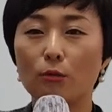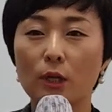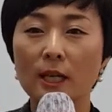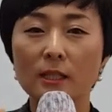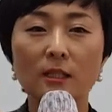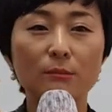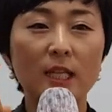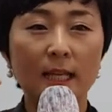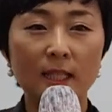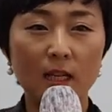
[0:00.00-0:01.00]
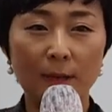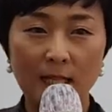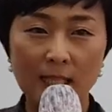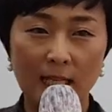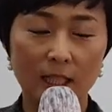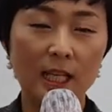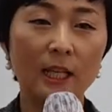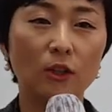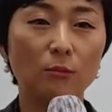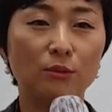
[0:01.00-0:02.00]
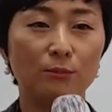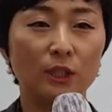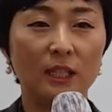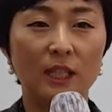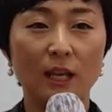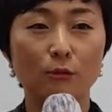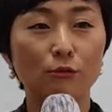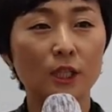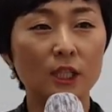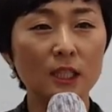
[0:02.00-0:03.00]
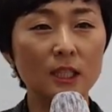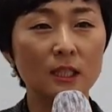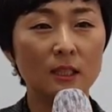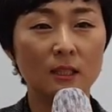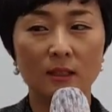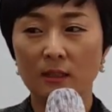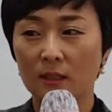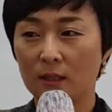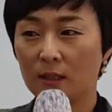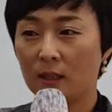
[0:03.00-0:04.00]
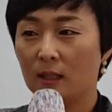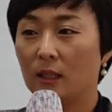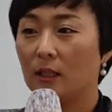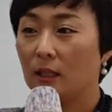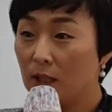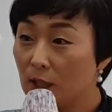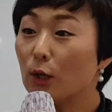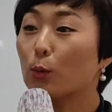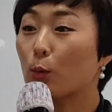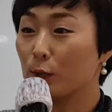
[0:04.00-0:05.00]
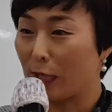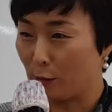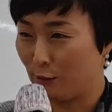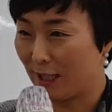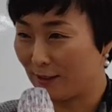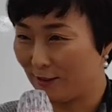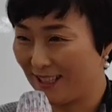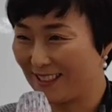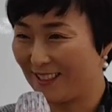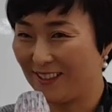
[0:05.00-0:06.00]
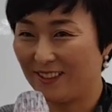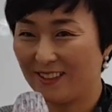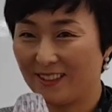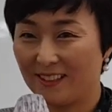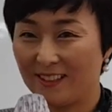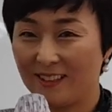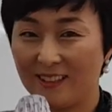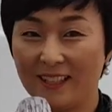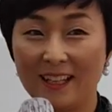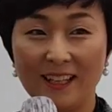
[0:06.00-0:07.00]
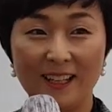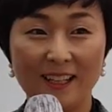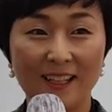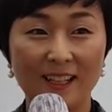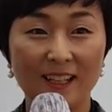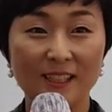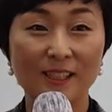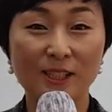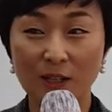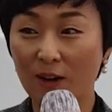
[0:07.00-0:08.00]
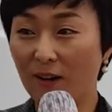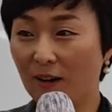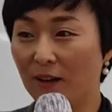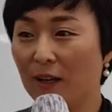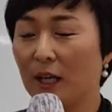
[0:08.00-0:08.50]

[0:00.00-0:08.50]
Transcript: 우리 회장님이 옛날에 많이 얘기했던 부분인데 우리는 이겨놓고 싸운다고 했어요. 예. 네. 그쵸?